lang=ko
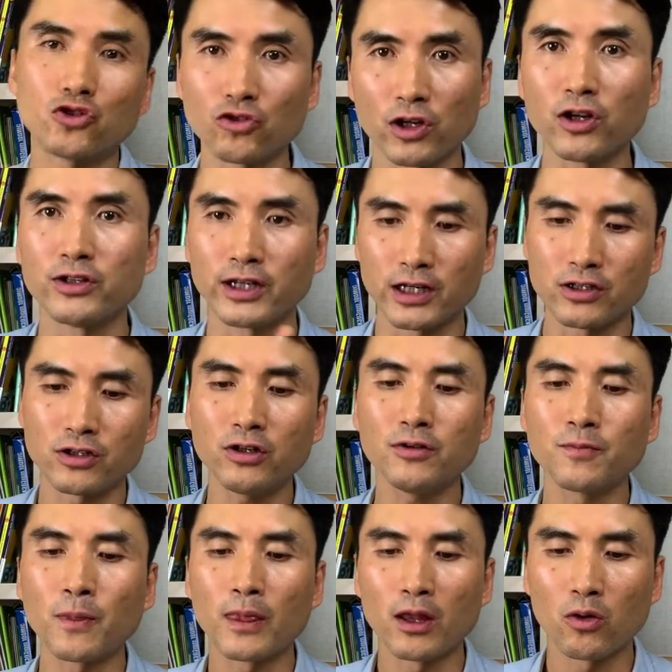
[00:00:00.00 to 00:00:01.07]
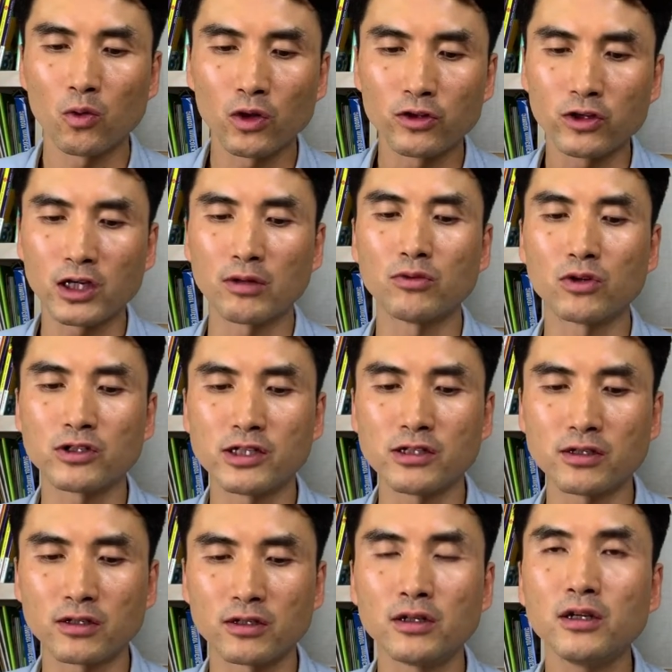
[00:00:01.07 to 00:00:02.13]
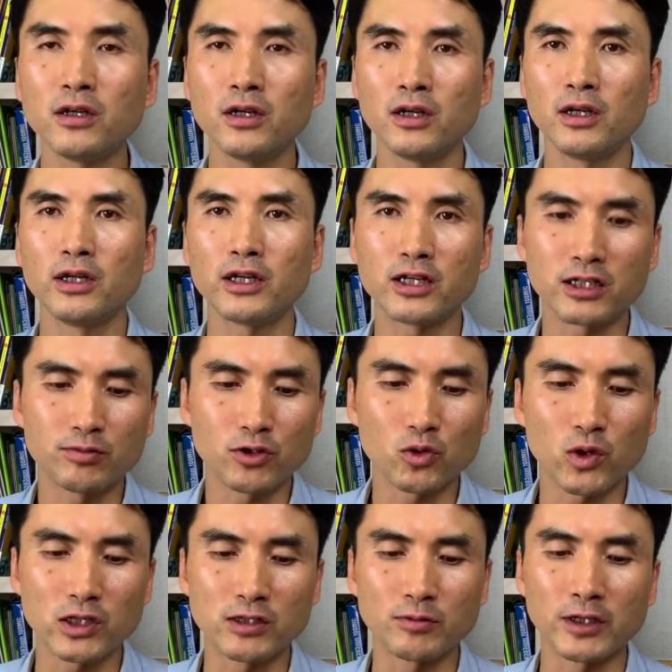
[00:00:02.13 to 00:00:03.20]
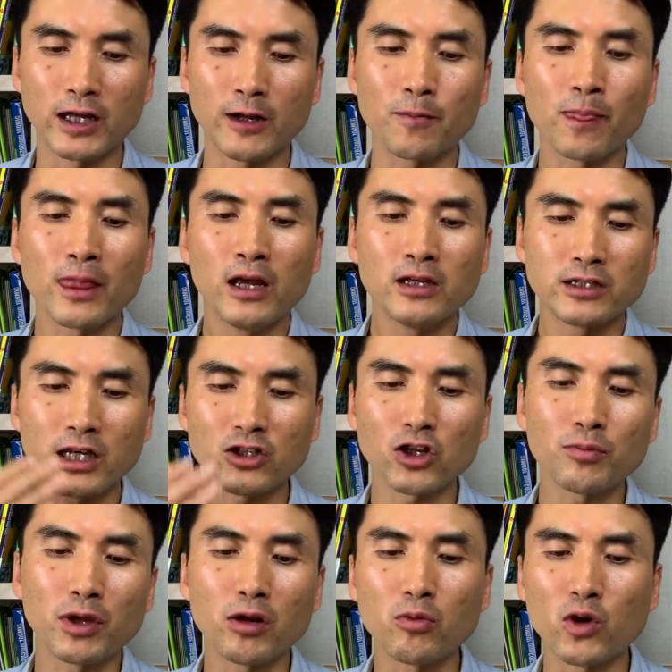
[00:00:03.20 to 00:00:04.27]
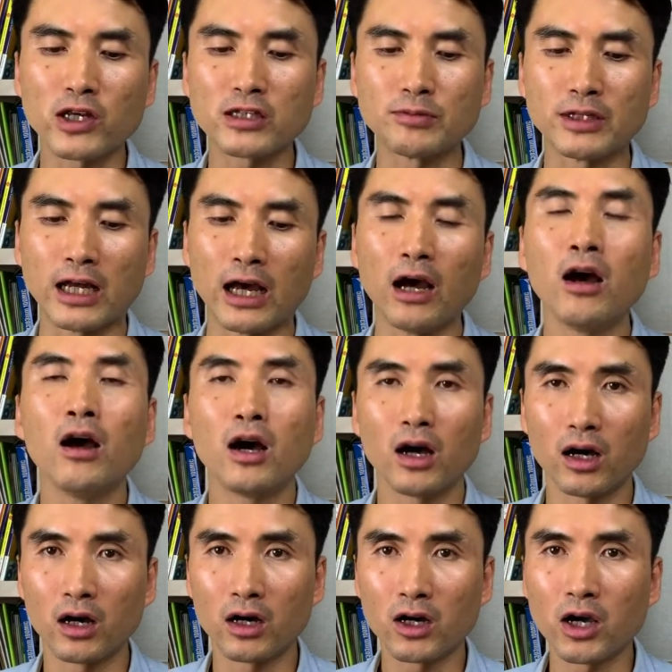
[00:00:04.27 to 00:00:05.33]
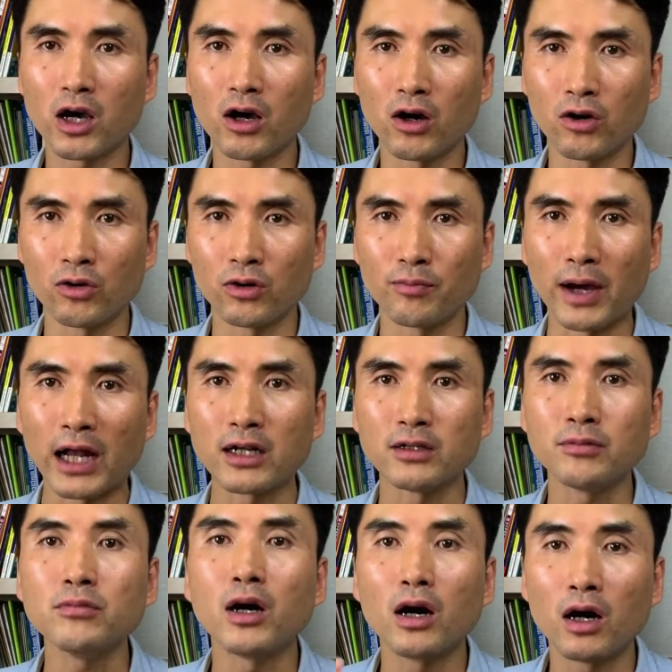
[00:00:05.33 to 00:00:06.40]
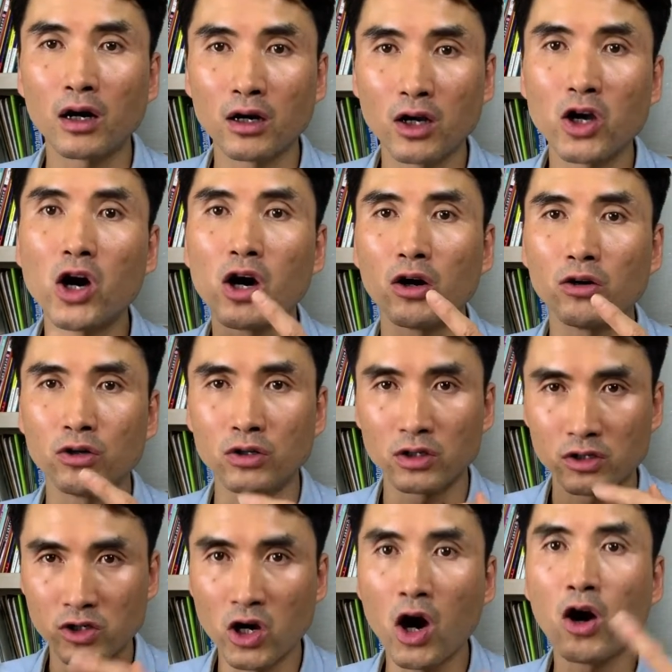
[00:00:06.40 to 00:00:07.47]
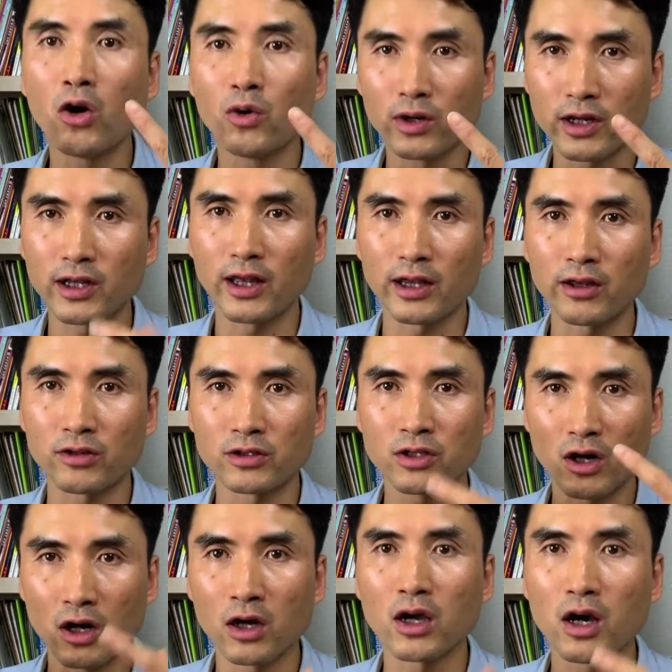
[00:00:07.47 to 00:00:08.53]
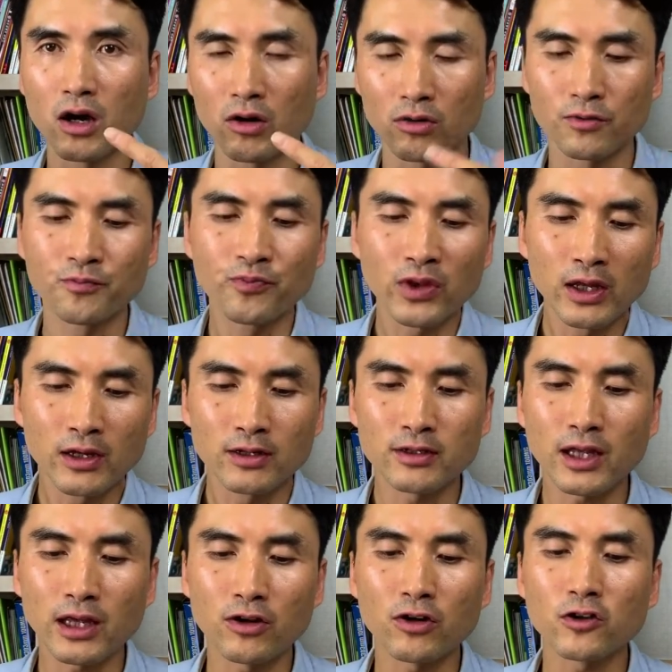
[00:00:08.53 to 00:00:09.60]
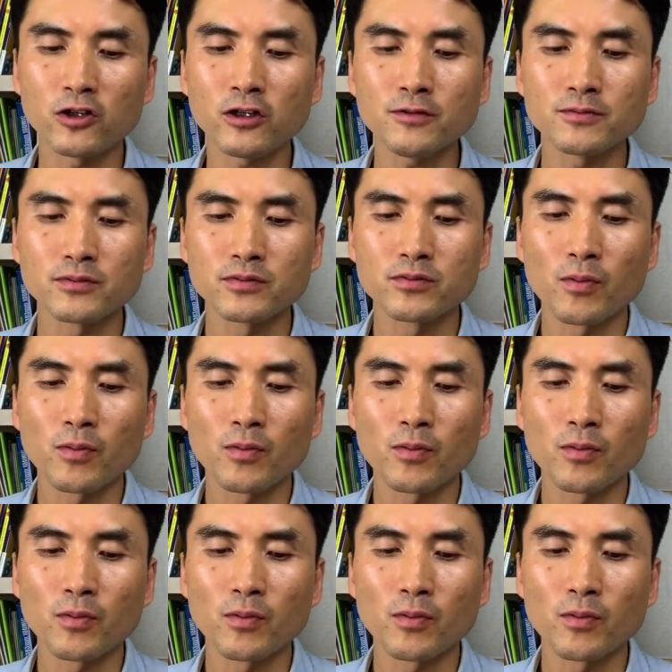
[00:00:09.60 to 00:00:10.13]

쭉 이런 얘기죠. 그런 느낌으로 since를 익히시면 좋겠습니다. 섹션 B를 보겠습니다. ago 발음 ago go 이렇게 돼야 되거든요. ago 근데 이거는